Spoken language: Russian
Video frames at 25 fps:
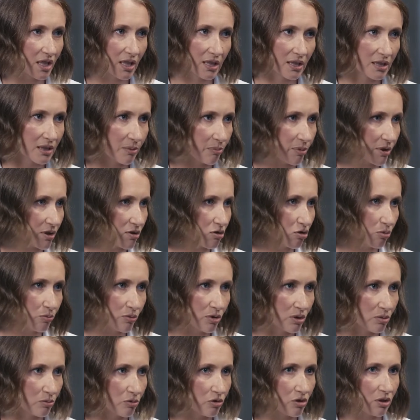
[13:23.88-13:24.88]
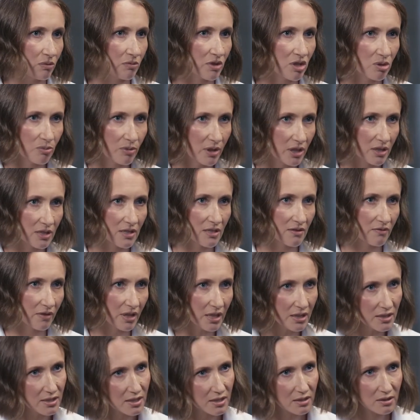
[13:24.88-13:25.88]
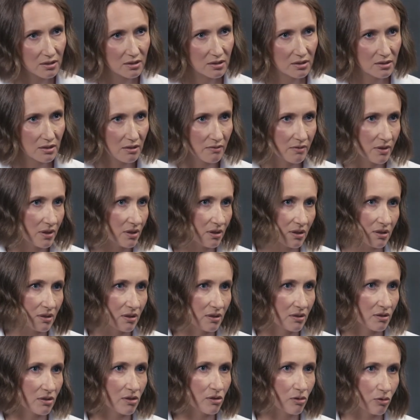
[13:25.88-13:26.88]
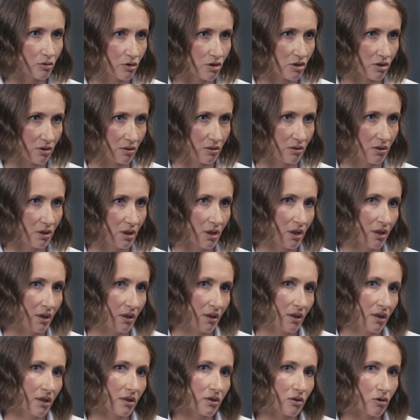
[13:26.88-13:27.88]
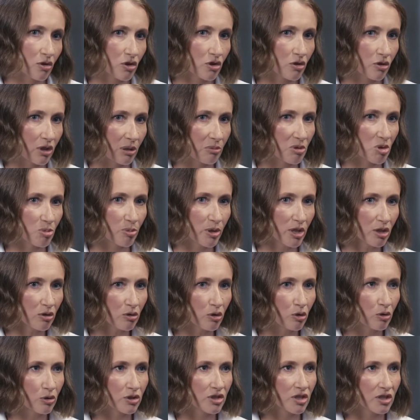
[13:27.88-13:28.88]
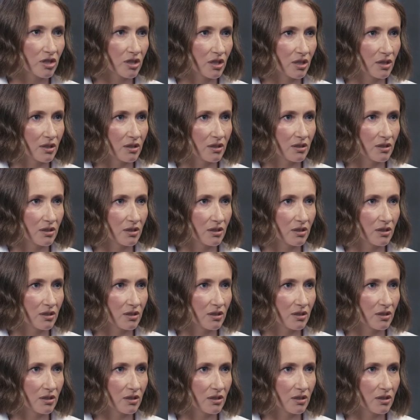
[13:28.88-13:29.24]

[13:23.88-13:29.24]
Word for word: как-то по-особенному там, себя называть, наверное, сложно. То, что там Сбер уходит от